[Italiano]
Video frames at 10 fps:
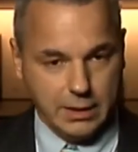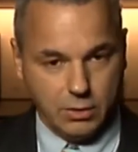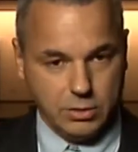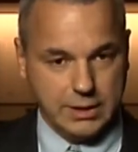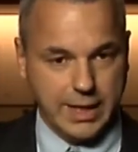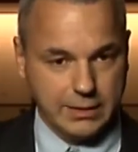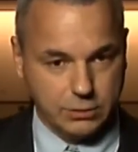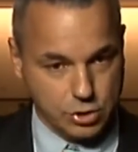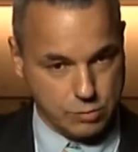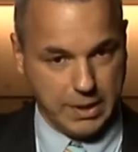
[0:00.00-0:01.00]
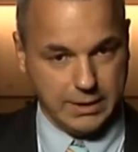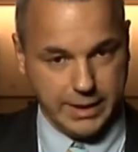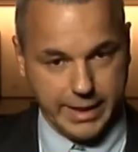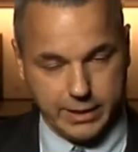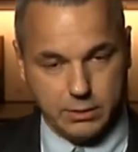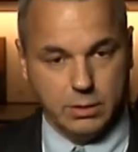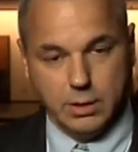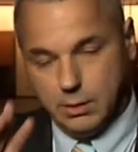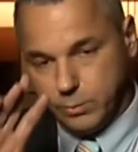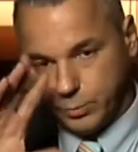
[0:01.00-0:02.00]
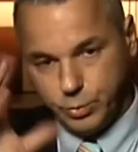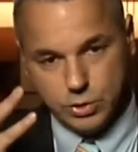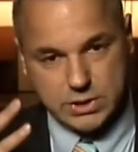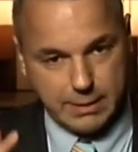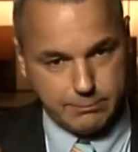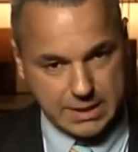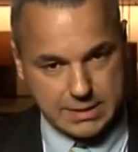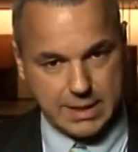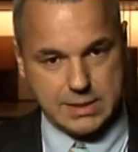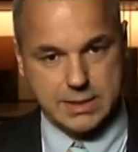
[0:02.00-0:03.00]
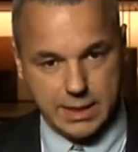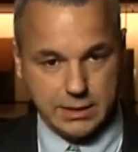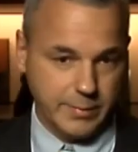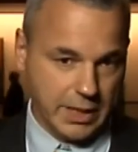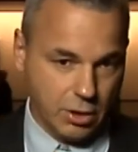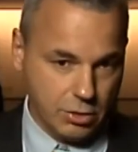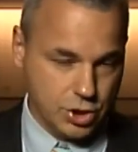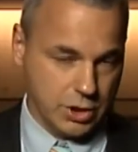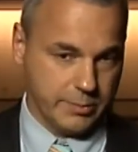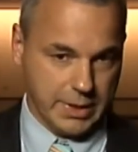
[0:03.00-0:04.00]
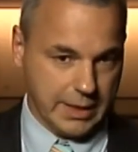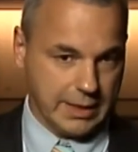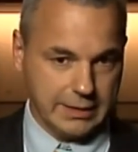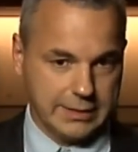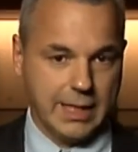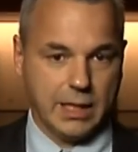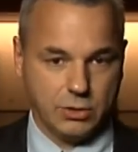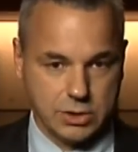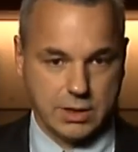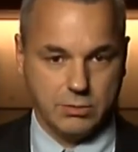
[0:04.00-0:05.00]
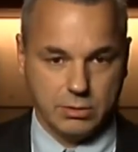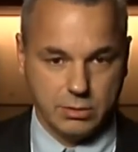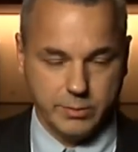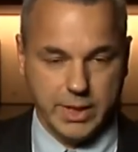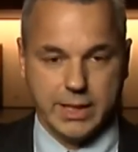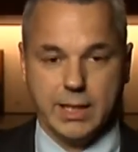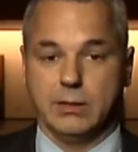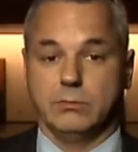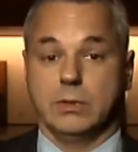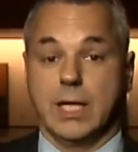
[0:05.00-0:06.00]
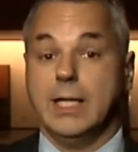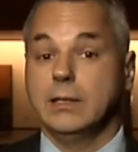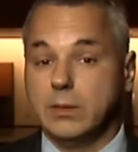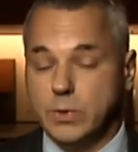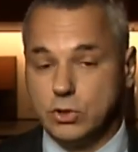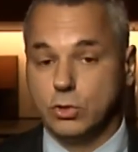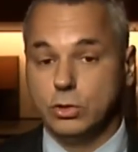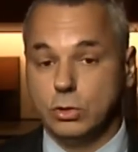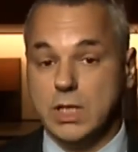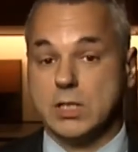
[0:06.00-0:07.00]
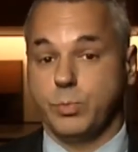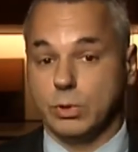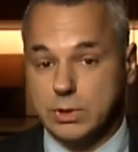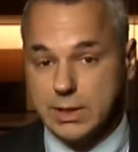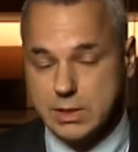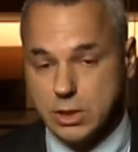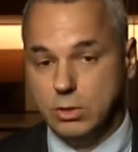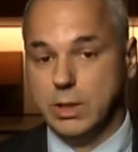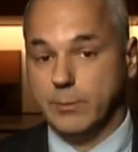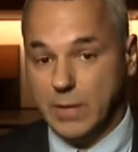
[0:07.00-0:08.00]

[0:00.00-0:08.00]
ogni tanto sbandierano proposte abbastanza demagogiche perché in realtà la nostra è un'economia che ha un grande bisogno di esportazione,